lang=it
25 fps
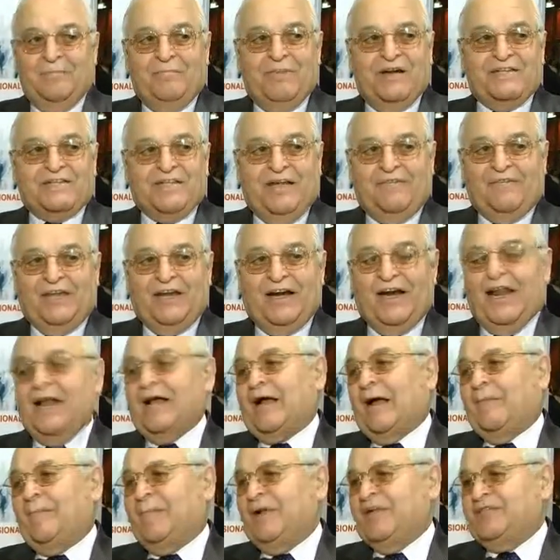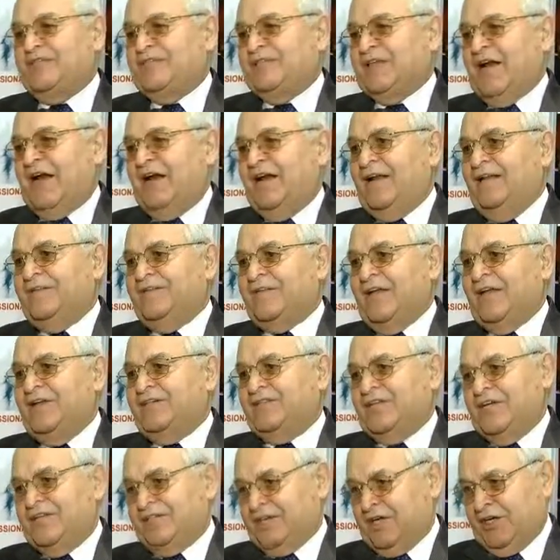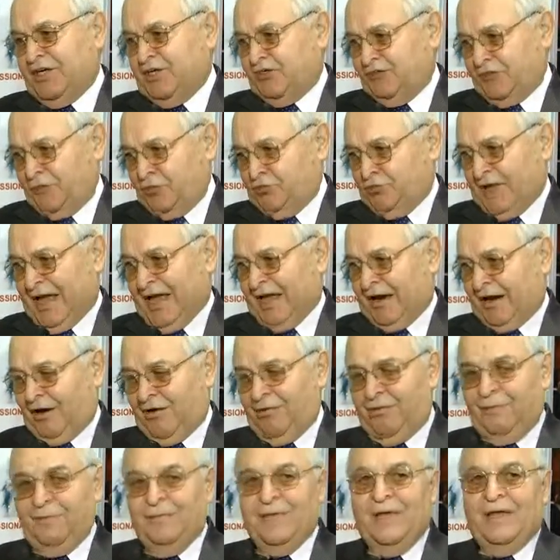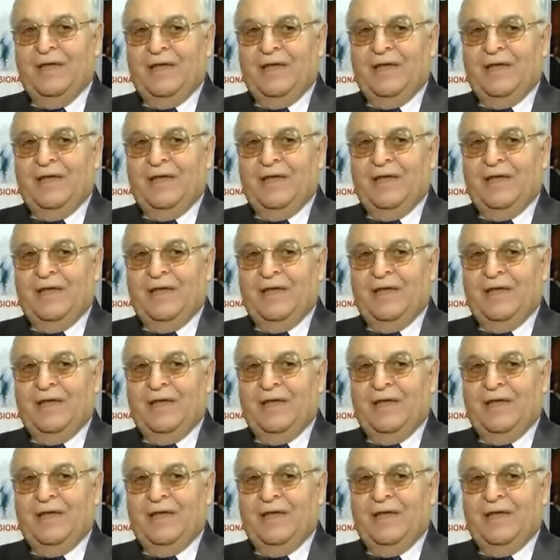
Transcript: basta avere la capacità e l'intelligenza di sfruttarlo.